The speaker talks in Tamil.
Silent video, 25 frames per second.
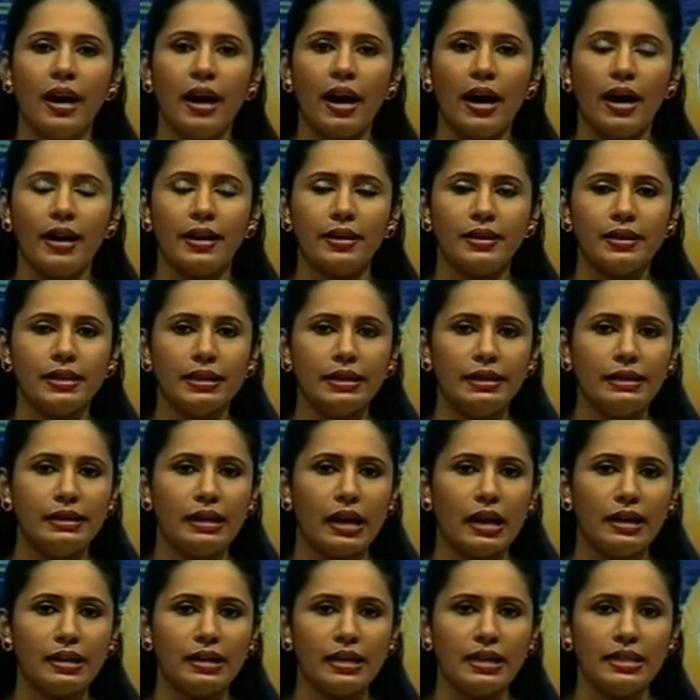அடுத்து
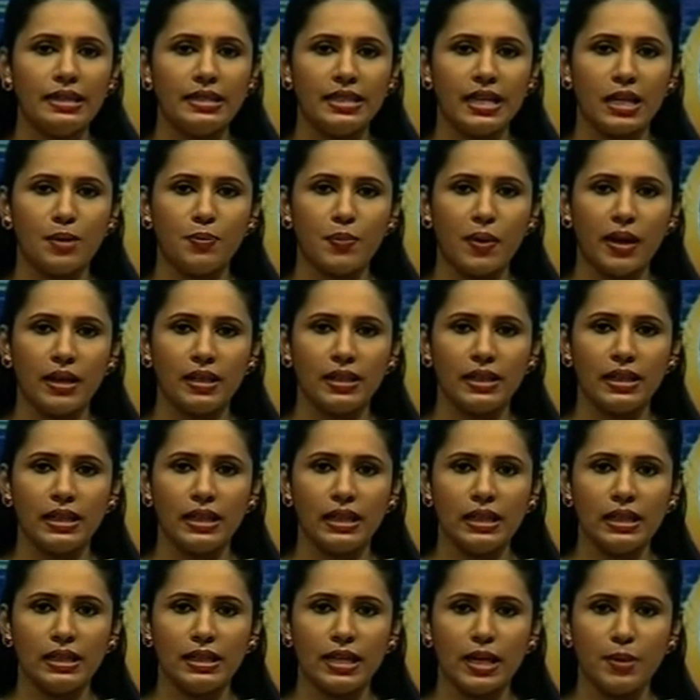நாட்டின் சில
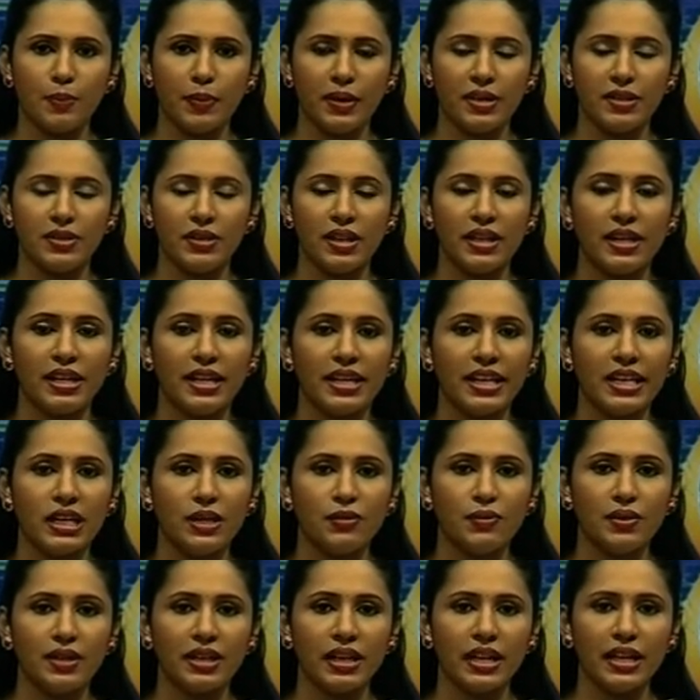பகுதிகளில் இடம்பெற்ற
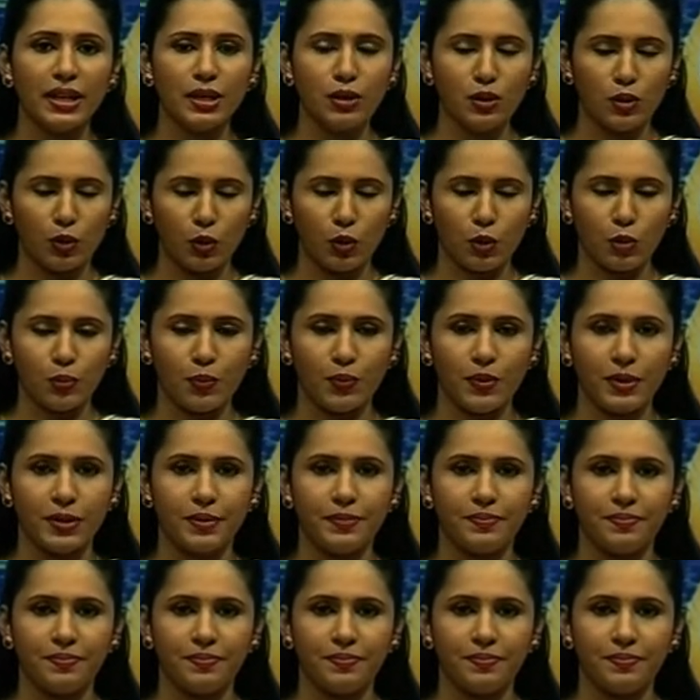நிகழ்வுகளின் தொகுப்பு